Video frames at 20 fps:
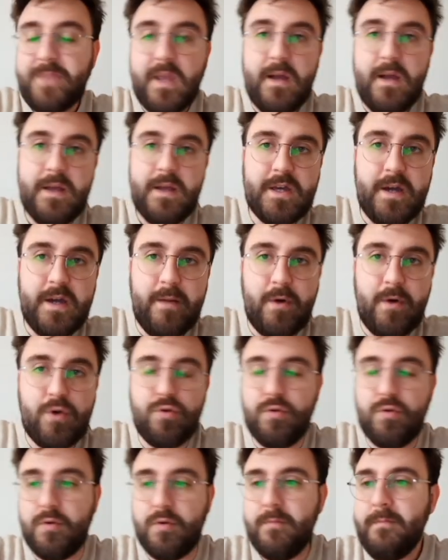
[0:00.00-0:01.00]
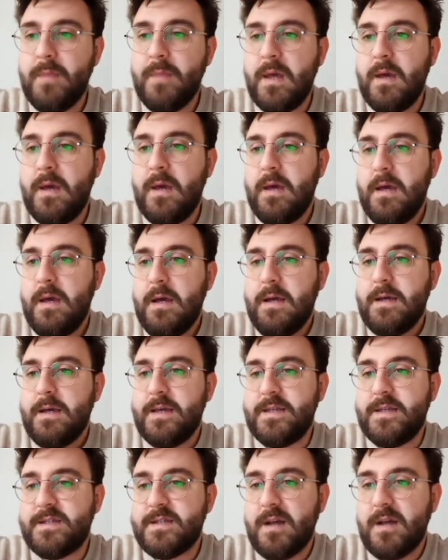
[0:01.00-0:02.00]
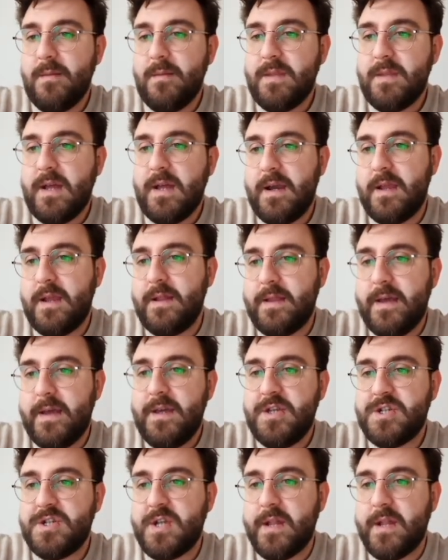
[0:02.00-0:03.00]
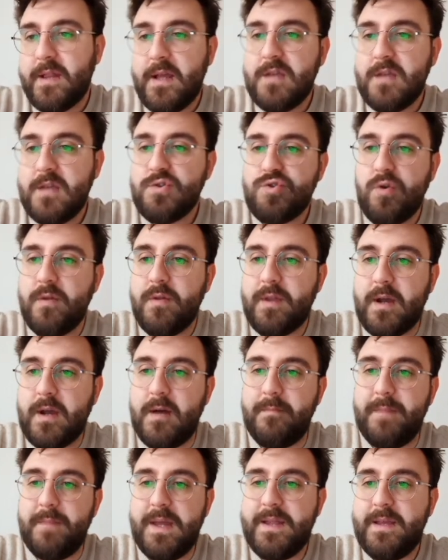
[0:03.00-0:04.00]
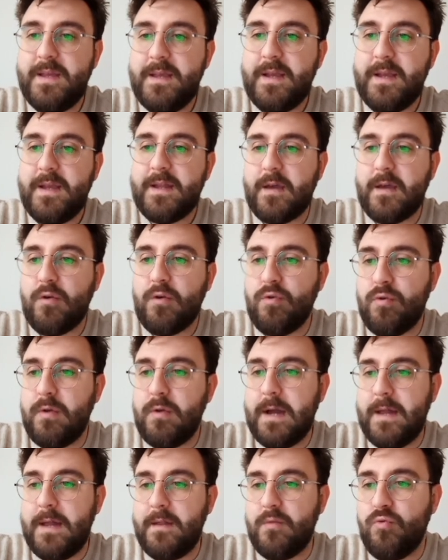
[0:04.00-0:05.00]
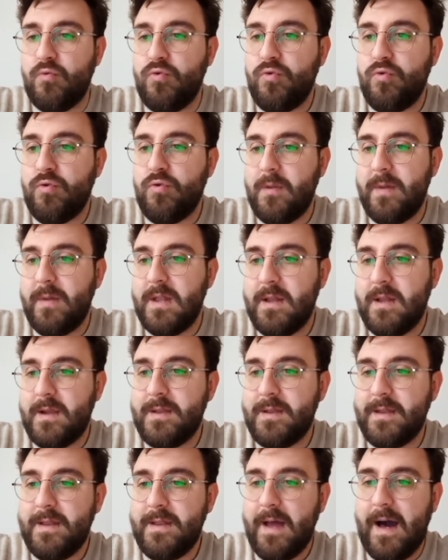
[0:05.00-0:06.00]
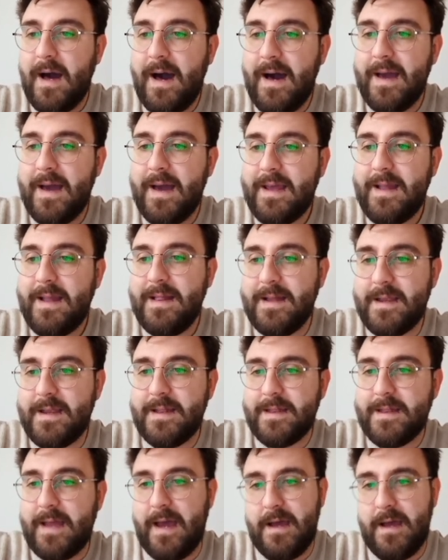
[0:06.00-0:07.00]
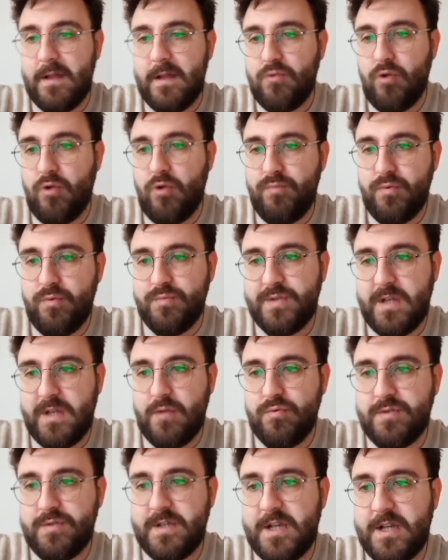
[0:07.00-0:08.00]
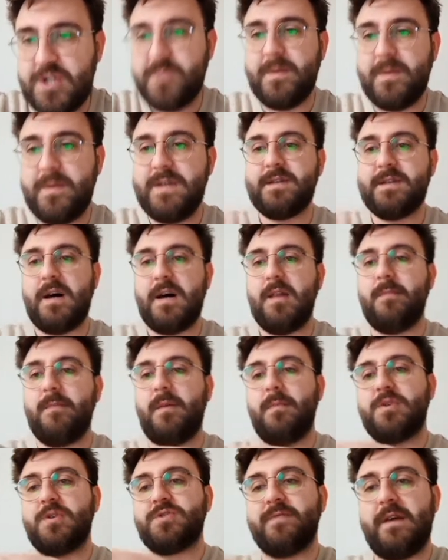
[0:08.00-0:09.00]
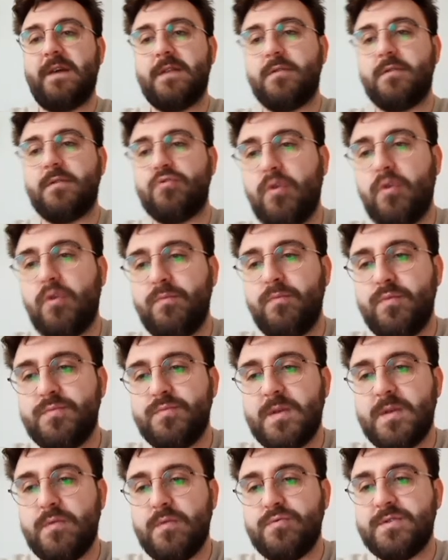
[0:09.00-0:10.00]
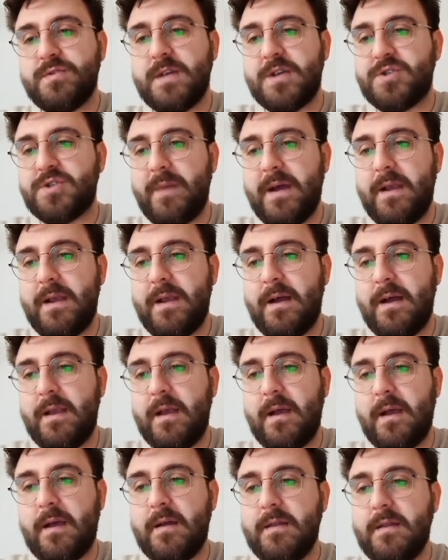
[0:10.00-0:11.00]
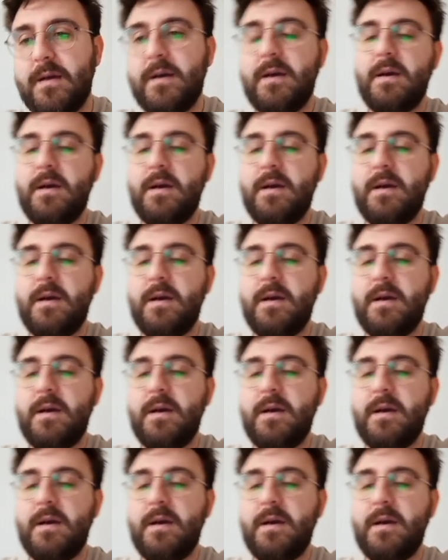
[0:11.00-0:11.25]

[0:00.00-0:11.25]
2'ye bakıyorum. İslam tarihinde hicretten sonra Medine'de görülen uygulamalarının hangilerinde toplumsal uzlaşmayı sağlama amacı vardır? Toplumsal uzlaşma ile alakalı